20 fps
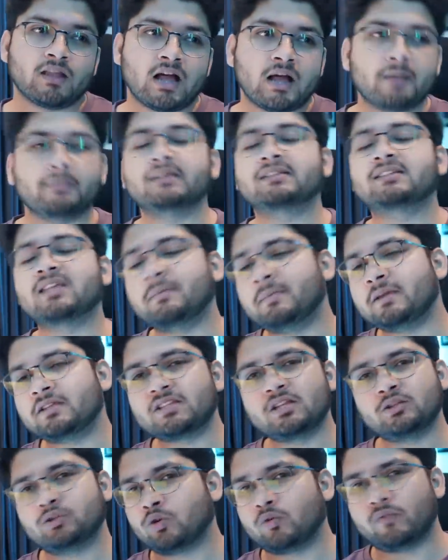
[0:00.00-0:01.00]
अब इसके
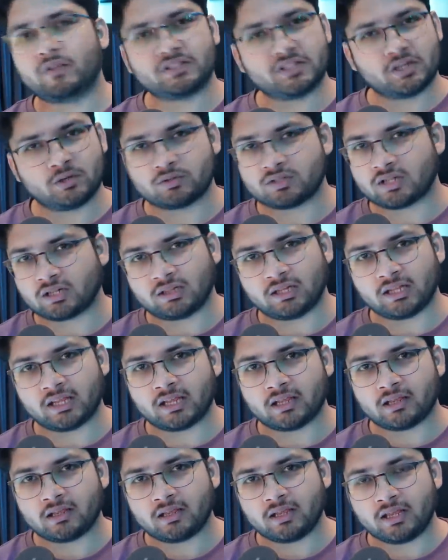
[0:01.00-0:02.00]
पीछे दो वजह हो सकती
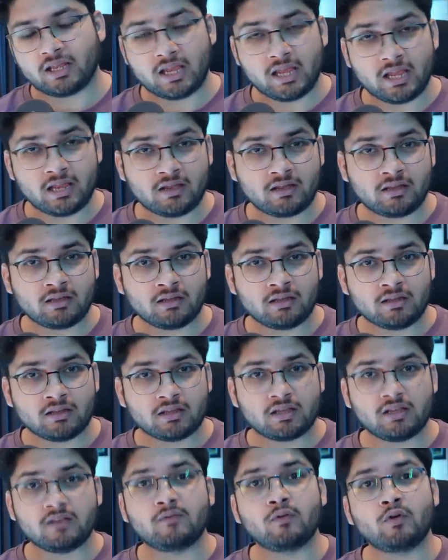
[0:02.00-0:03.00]
हैं एक
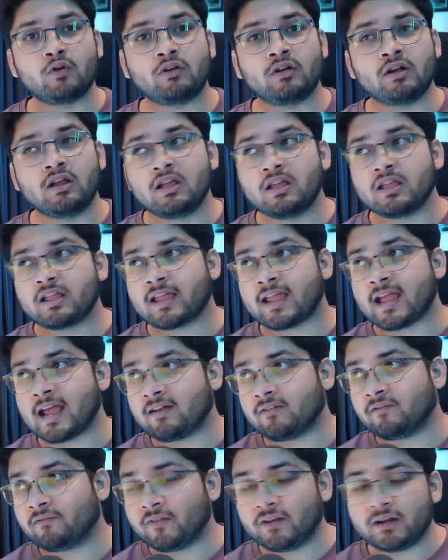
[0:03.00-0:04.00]
कि वो
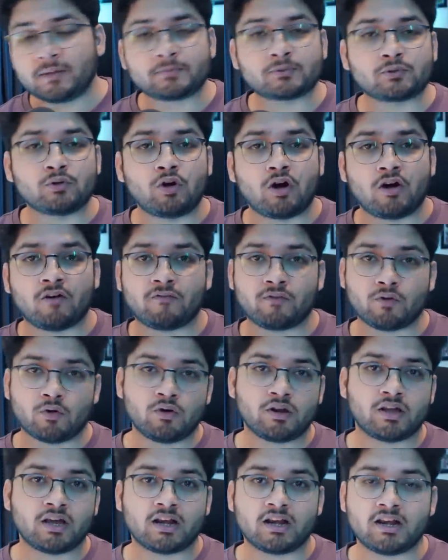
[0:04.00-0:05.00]
कैलन फिलिप्स को
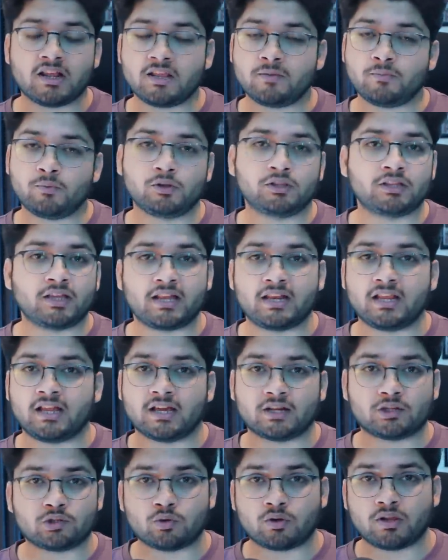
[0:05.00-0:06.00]
ऑफलोड करने की पूरी तैयारी
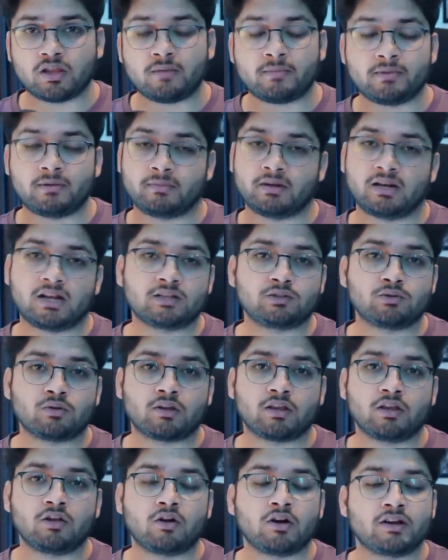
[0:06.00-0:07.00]
कर चुके हैं मन बना
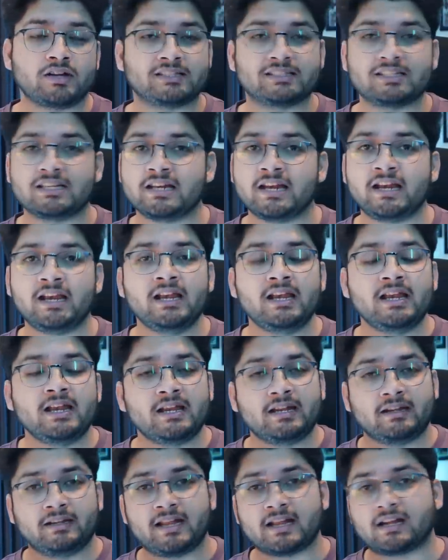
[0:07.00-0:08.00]
चुके हैं और इसीलिए
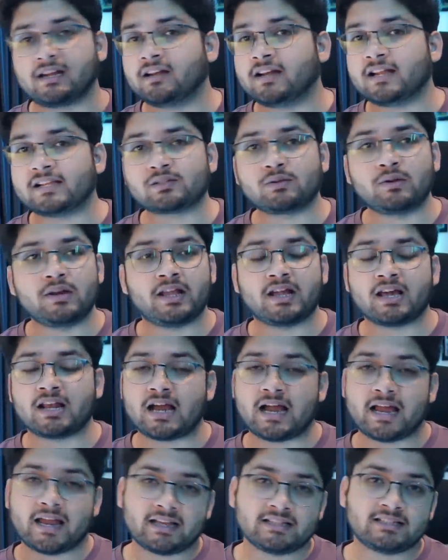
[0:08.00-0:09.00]
डेक्लिन राइस को लेकर
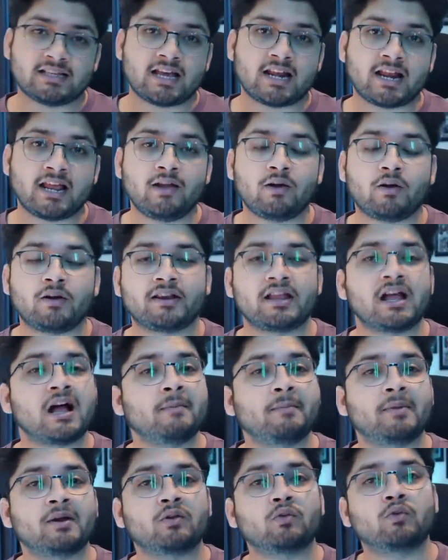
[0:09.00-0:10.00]
आया जा रहा है और
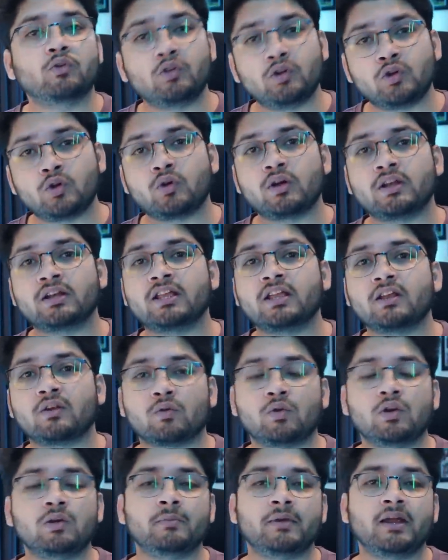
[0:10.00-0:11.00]
यहाँ पर गुंडोगन के
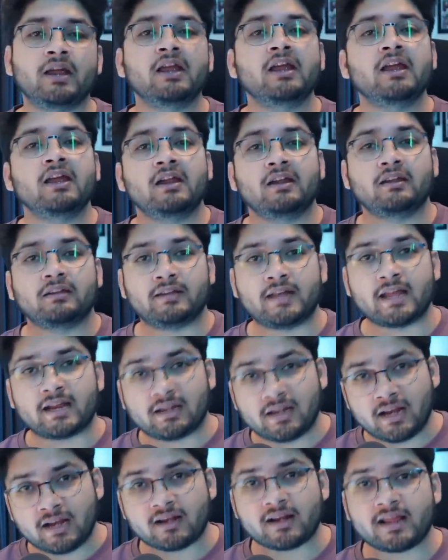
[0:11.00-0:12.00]
रोल में
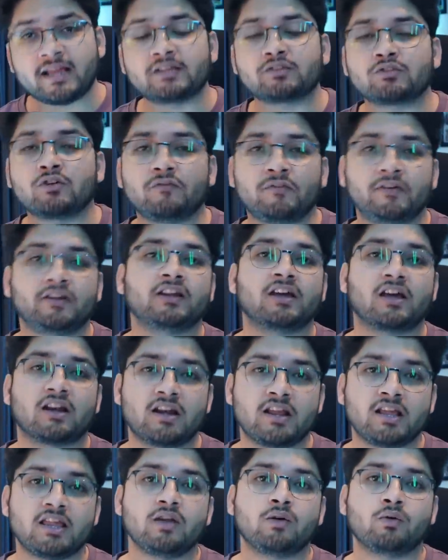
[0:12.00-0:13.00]
डेक्लिन राइस को फिट
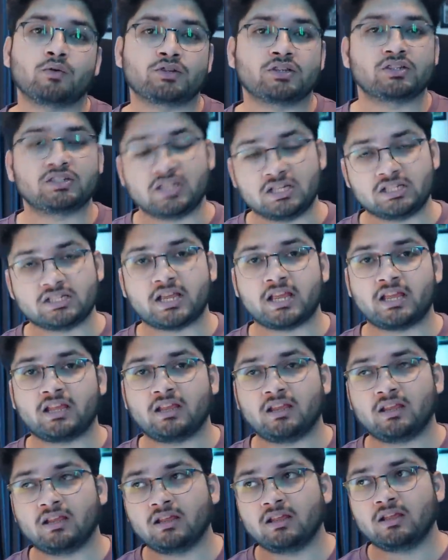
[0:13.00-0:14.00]
करने की कोशिश की
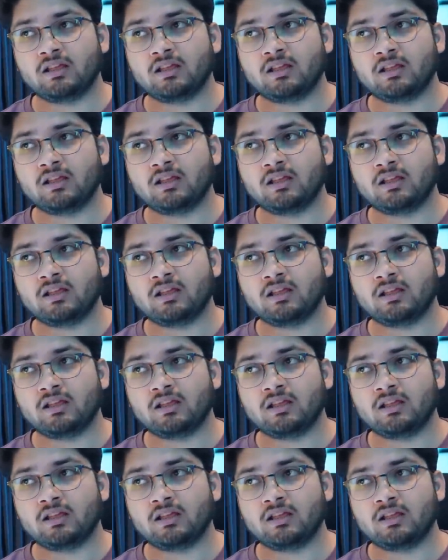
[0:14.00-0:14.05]
जाएगी